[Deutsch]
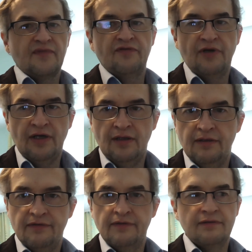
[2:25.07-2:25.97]

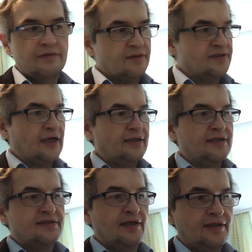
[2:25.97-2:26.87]
weil das eine
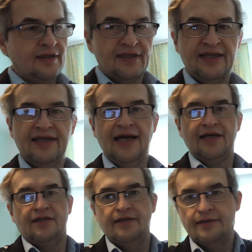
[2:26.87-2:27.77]
ist ja ein, gegen
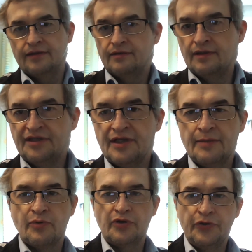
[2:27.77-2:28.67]
Akne, nicht
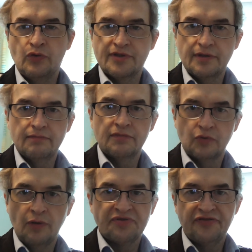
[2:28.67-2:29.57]
gegen Borreliose,
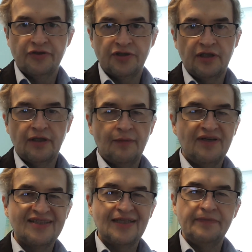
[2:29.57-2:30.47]
so habe ich verstanden,
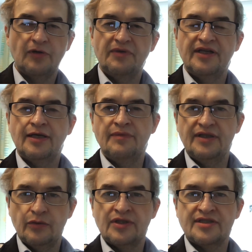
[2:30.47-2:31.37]
aber es gibt auch
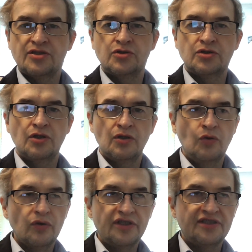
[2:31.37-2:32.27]
Medikamente und das ist
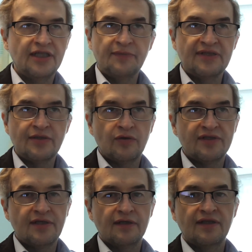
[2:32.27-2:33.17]
logisch, sie hat mir das auch
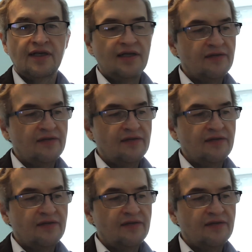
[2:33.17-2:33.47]
gesagt,